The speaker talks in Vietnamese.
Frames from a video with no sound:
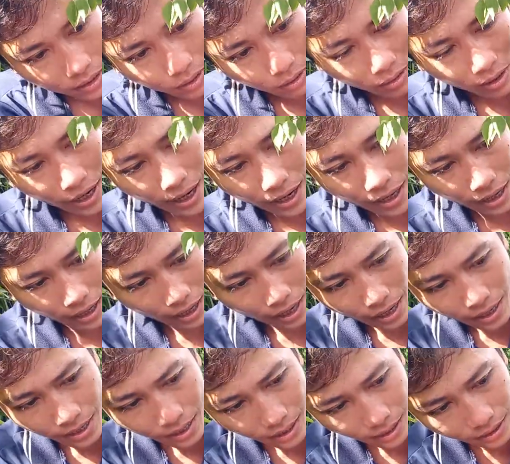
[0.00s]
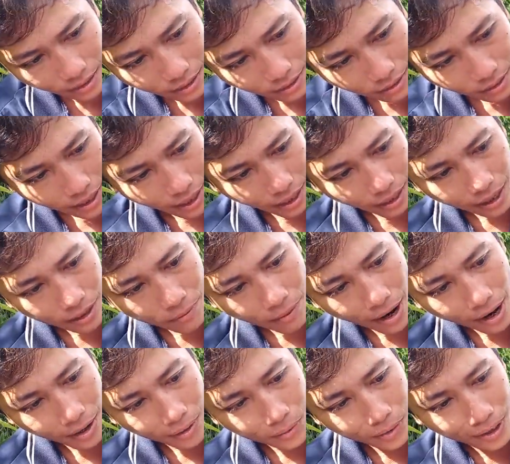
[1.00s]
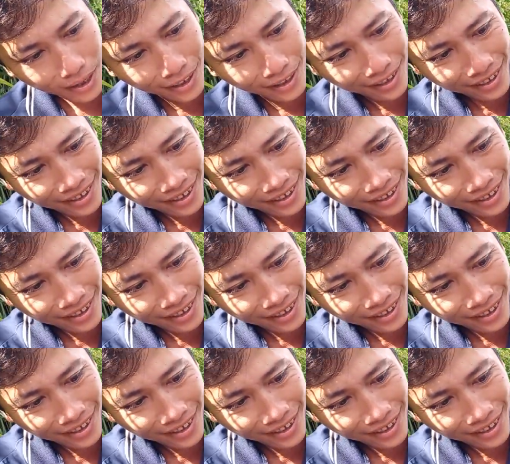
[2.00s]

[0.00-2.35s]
còn khách này nãy giờ hình như nó gần cả phân luôn nè